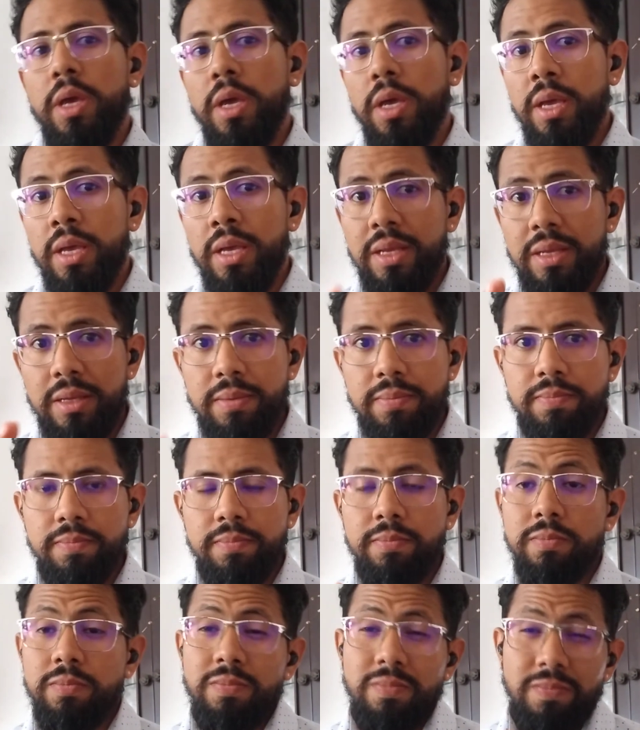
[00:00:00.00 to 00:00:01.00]
Eh,
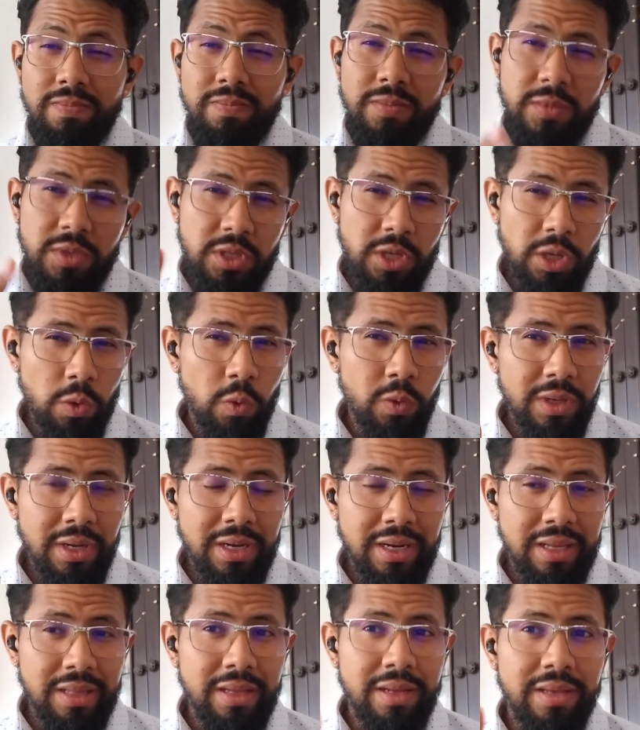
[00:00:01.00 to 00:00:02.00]
segunda
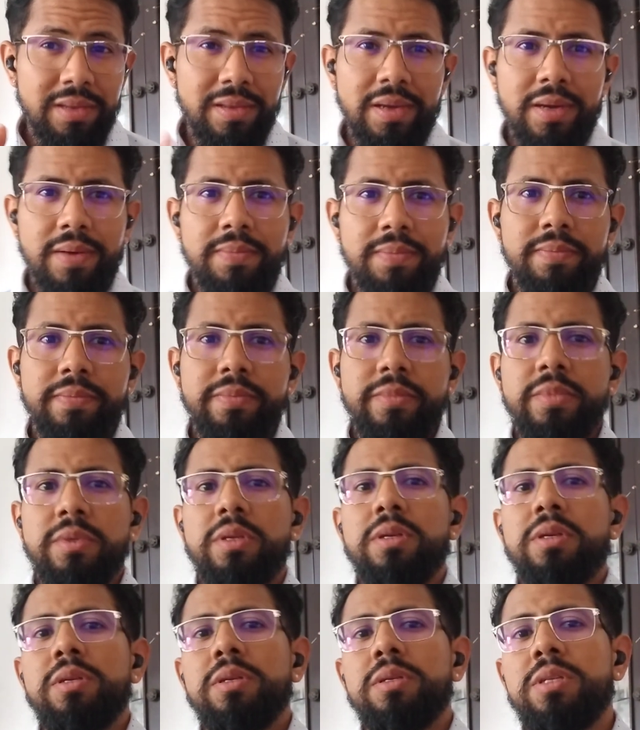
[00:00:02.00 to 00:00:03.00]
característica,
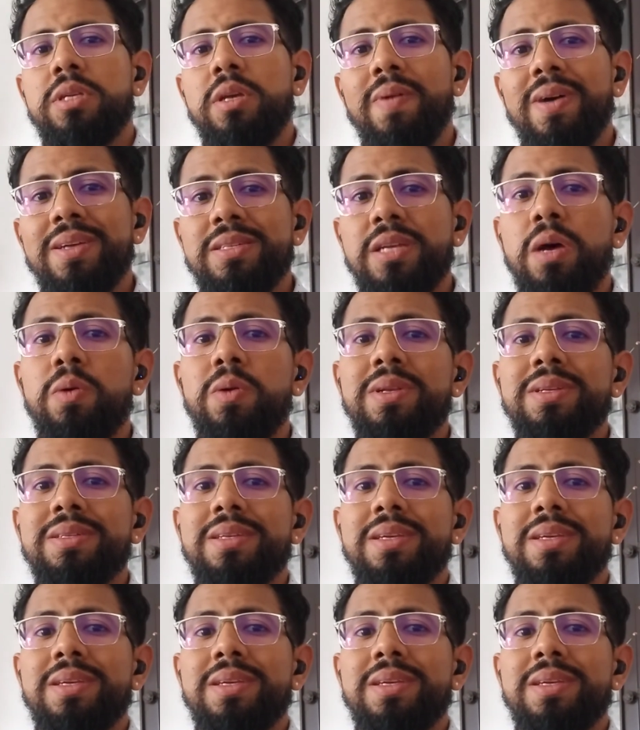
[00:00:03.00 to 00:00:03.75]
se basa en una